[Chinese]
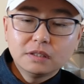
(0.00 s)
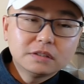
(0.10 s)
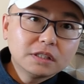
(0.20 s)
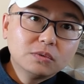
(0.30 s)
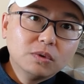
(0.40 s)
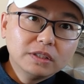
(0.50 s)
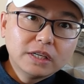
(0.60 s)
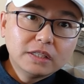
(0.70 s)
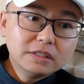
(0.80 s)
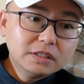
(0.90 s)
这这个我
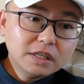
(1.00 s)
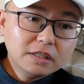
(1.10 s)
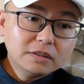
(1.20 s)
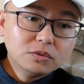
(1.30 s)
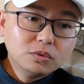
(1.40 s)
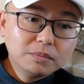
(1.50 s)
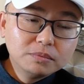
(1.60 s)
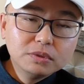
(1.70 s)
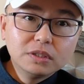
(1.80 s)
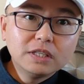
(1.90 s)
沿舰如果
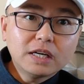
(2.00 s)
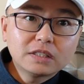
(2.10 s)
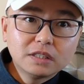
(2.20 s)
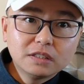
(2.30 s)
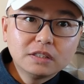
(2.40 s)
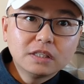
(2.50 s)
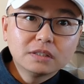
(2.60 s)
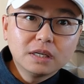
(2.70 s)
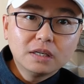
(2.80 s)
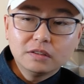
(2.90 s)
不能压制它的电
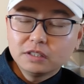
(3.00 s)
子干扰，